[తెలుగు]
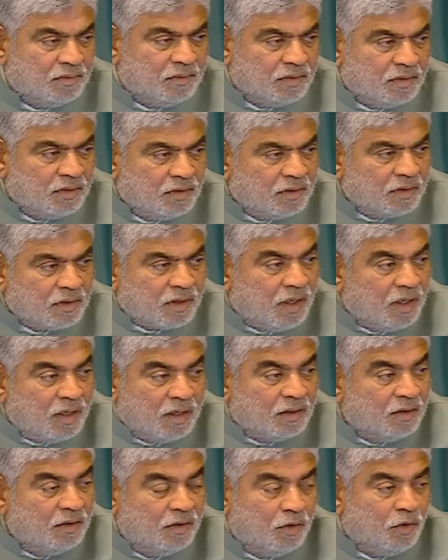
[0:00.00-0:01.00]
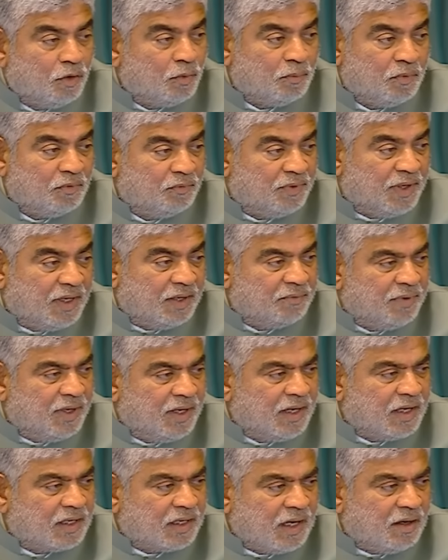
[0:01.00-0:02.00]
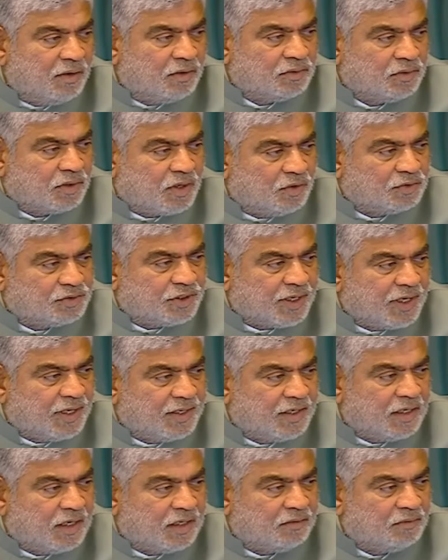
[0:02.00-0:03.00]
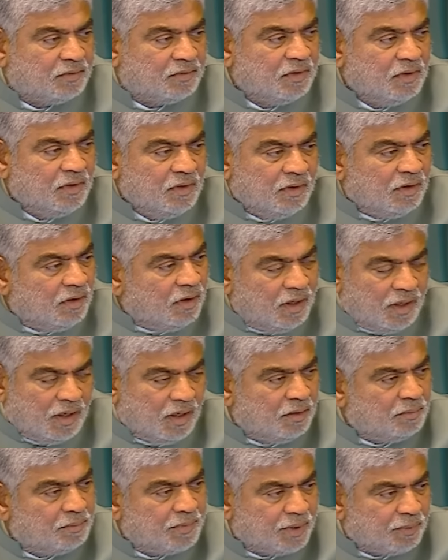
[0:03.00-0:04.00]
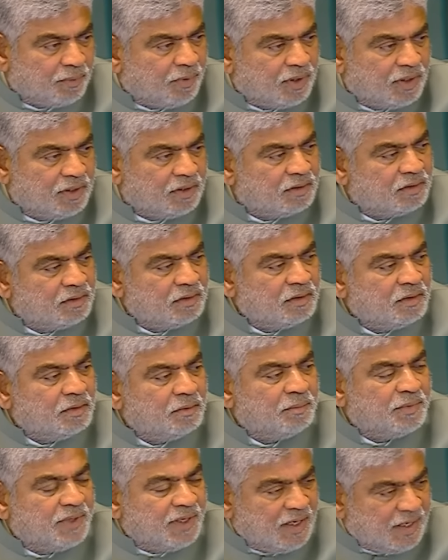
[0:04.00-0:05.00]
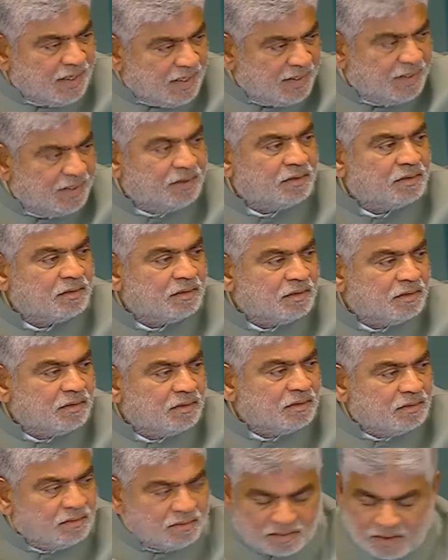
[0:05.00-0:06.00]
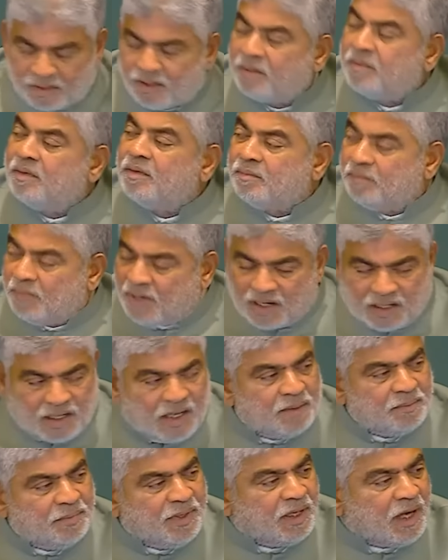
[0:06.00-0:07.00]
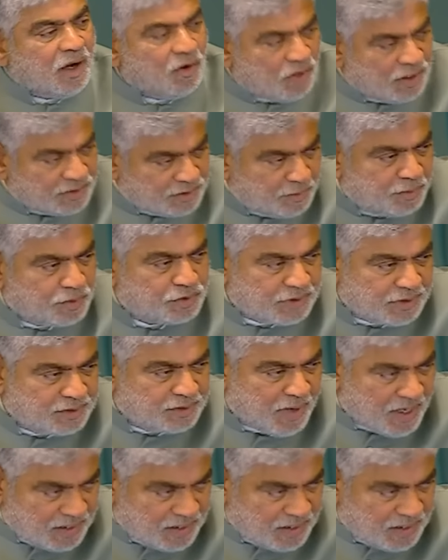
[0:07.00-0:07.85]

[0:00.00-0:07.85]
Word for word: పట్టుకొని ఒక ముఖ్యమంత్రిని పట్టుకొని ఏం వీకనికి పోయినావు అని అడుగుతారా అధ్యక్ష ఇది పద్ధత ఈ